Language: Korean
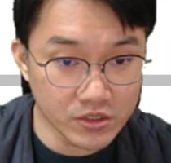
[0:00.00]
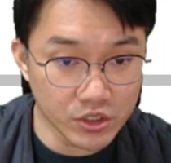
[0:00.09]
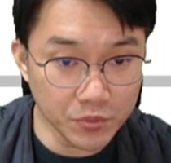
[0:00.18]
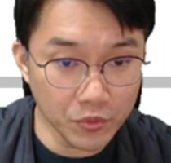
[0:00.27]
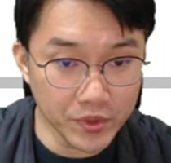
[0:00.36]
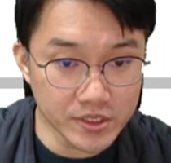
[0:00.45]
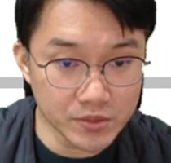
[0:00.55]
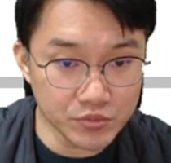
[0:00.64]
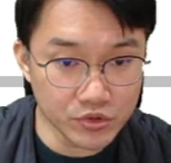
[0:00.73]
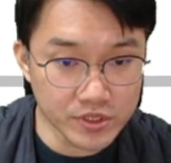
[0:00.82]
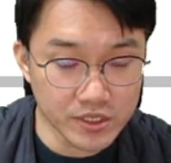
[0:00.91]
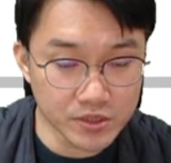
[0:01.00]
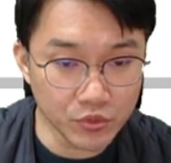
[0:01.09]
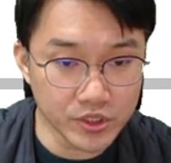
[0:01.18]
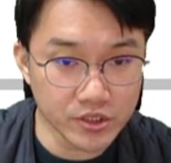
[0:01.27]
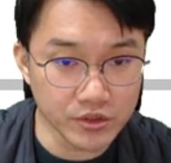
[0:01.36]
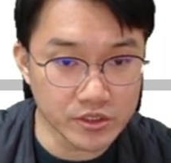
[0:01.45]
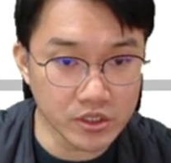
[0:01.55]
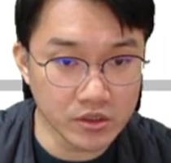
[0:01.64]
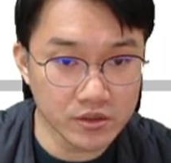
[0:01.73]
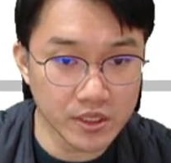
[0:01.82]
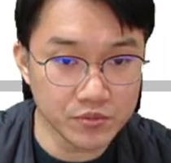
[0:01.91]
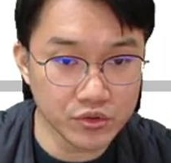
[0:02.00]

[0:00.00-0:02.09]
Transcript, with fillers: 여기 보면 이제 프로세스 모니터 있죠 이